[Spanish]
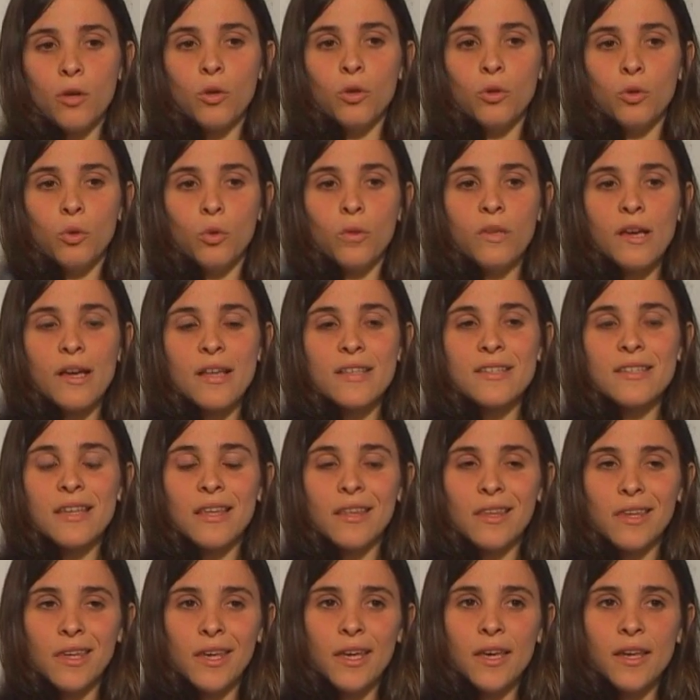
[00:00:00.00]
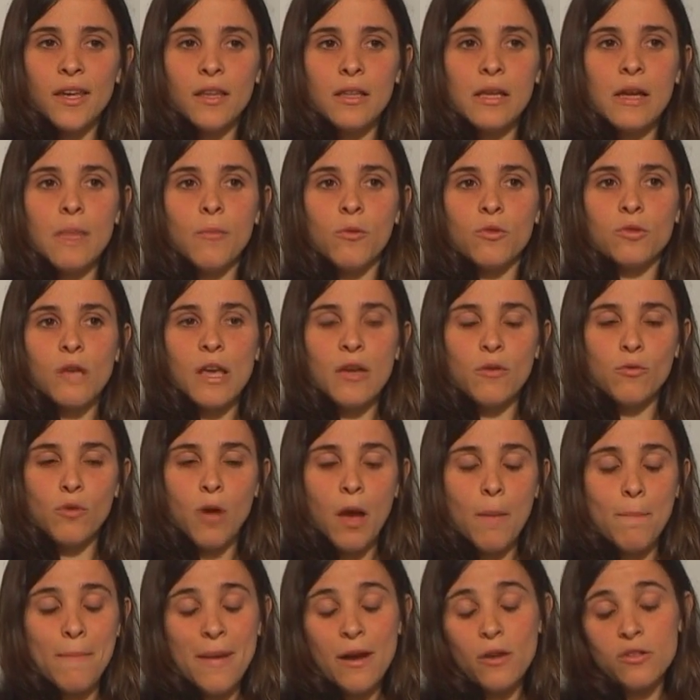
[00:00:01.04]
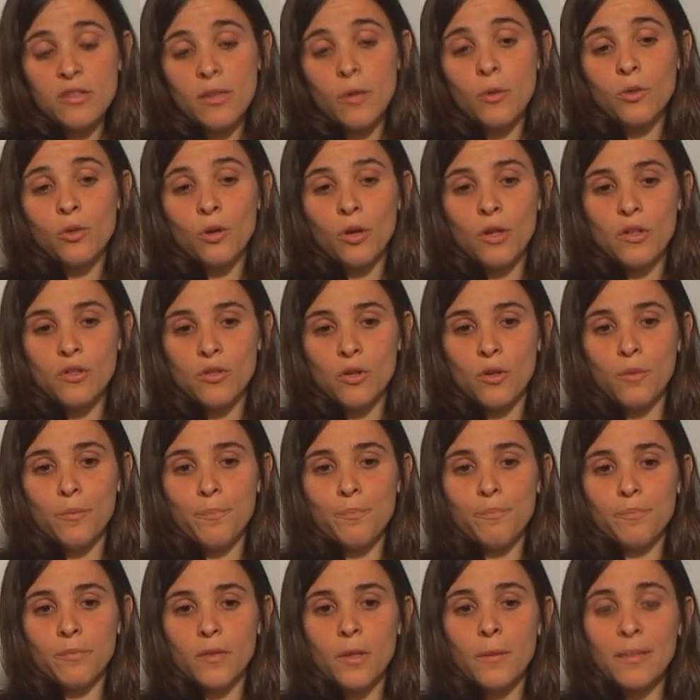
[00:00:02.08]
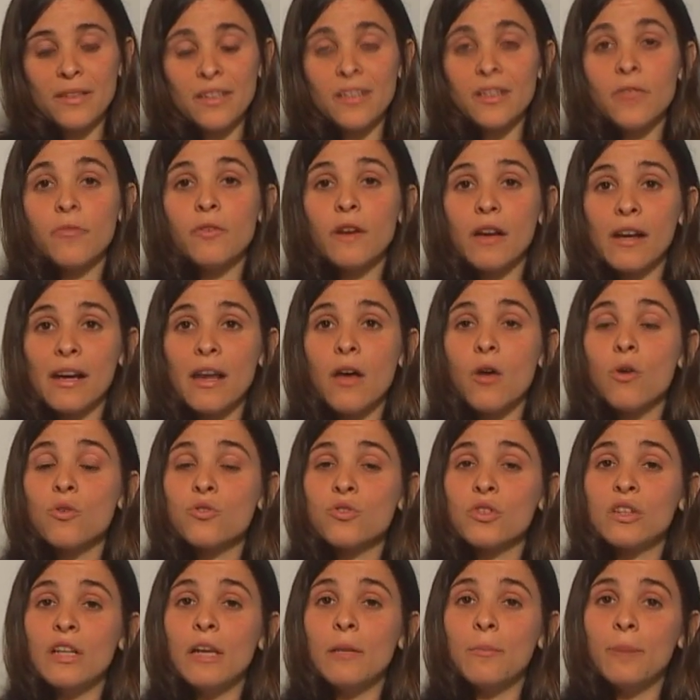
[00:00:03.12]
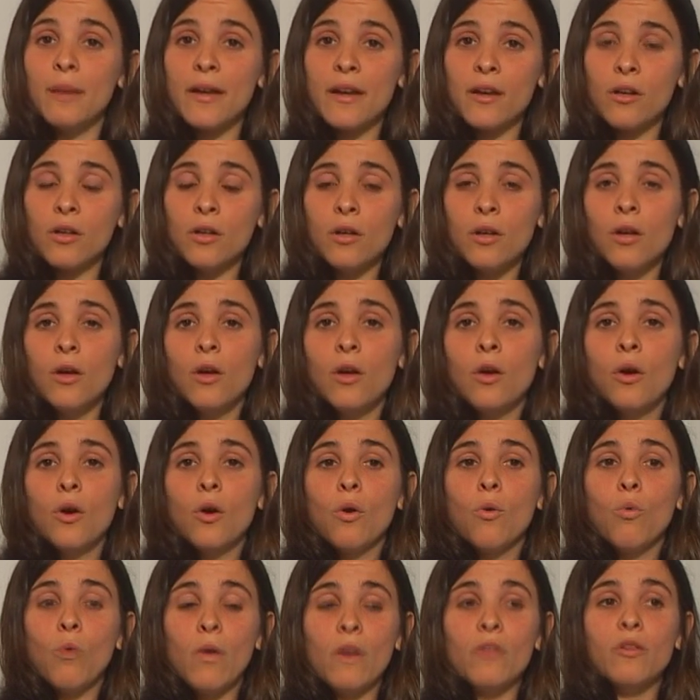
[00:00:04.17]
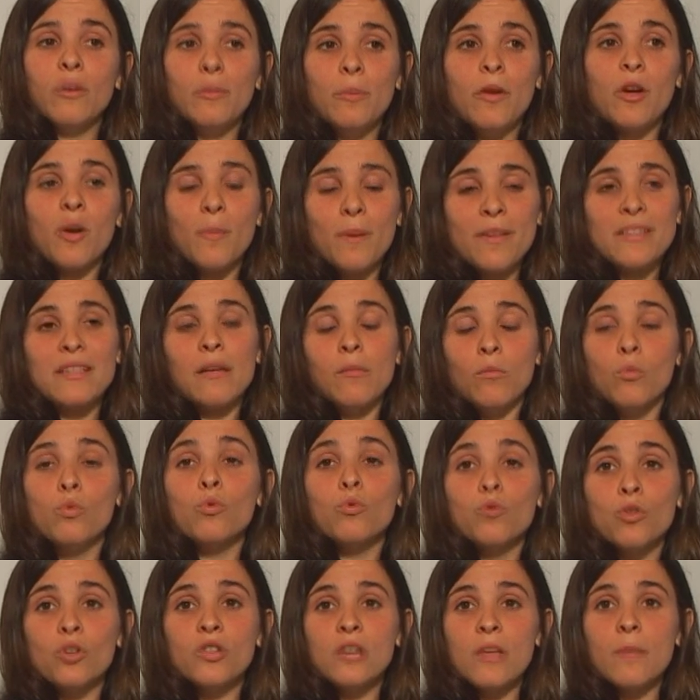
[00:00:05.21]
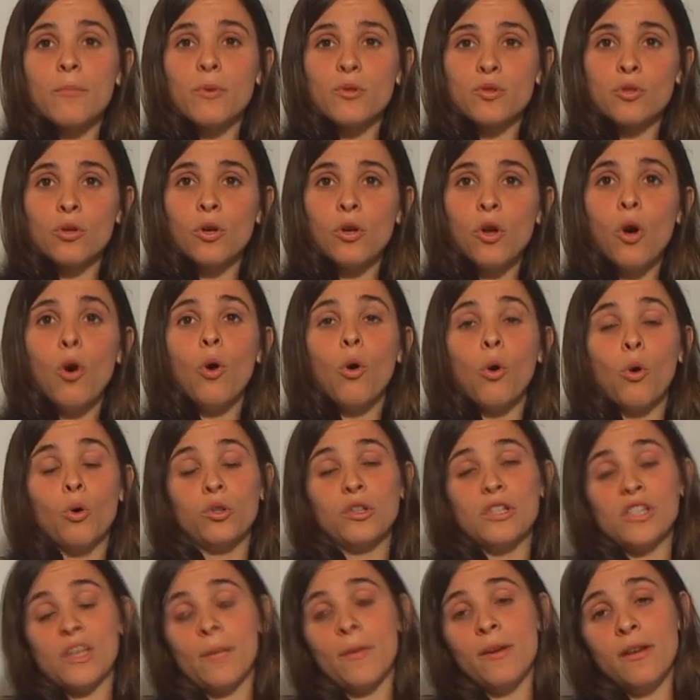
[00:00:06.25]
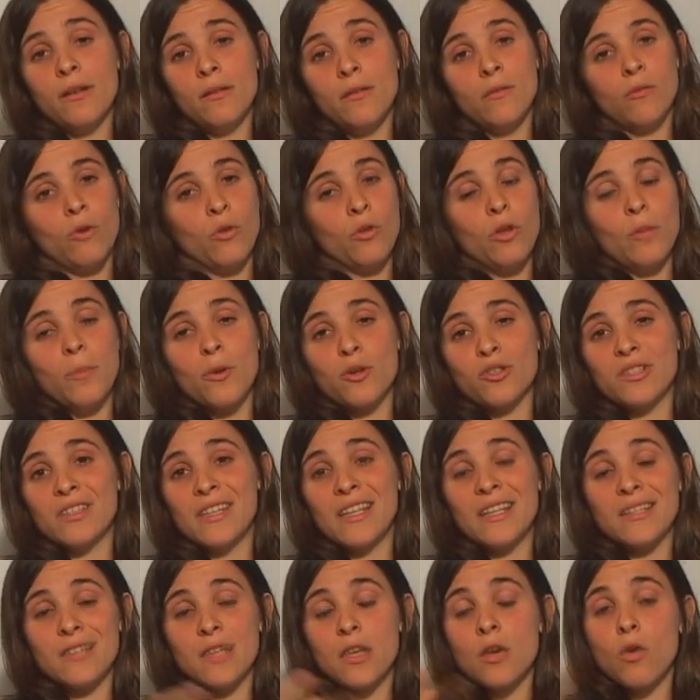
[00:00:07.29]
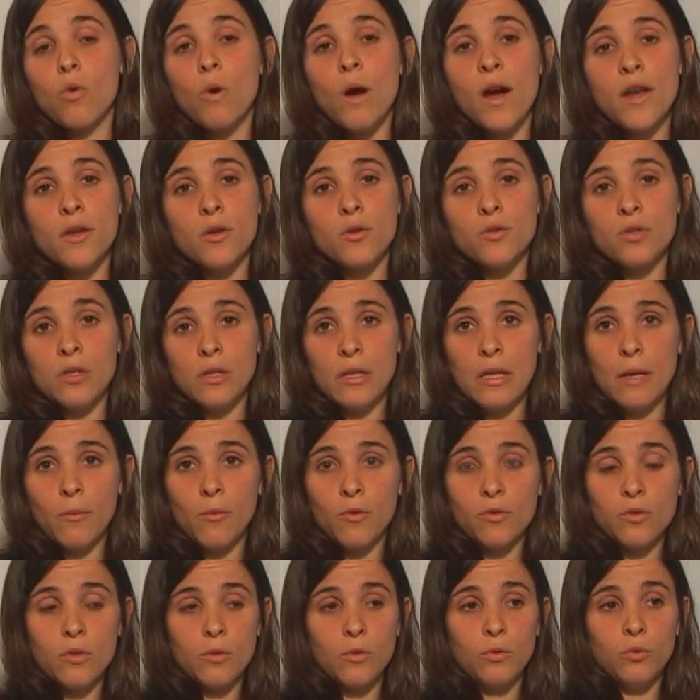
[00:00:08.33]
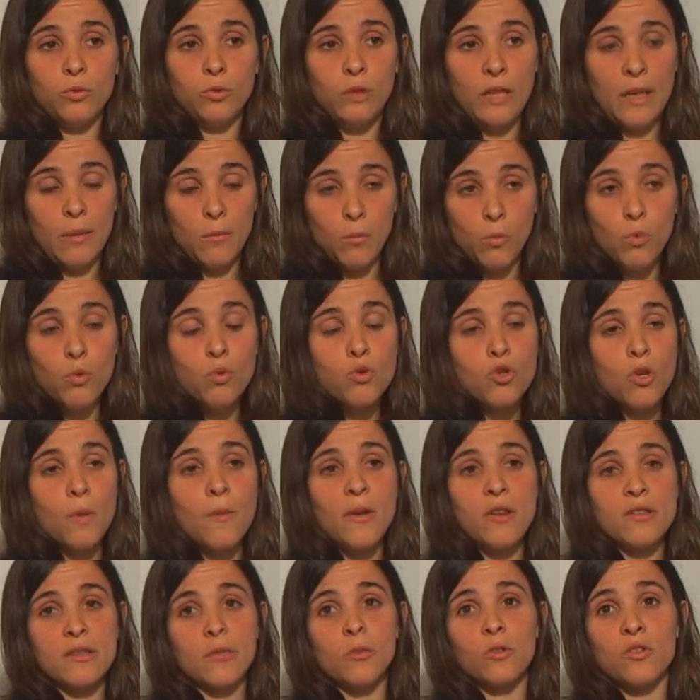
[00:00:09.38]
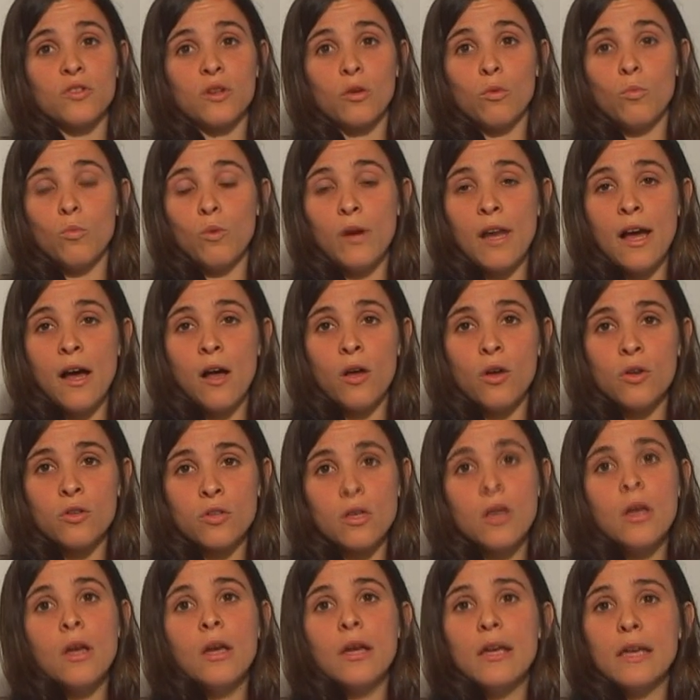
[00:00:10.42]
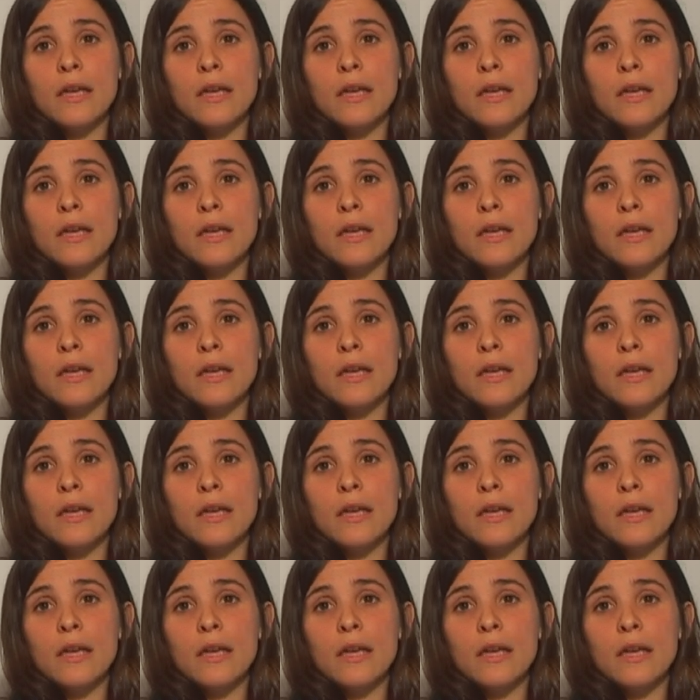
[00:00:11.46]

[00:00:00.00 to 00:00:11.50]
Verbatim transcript: de conducta que se adquieren, digamos, hay unos malos hábitos que son bastante aferrados en el perro, cuando el perro pasa mucho tiempo solo o te llaman cuando el perro ya tiene 5 años y digamos tiene muchos malos hábitos acumulados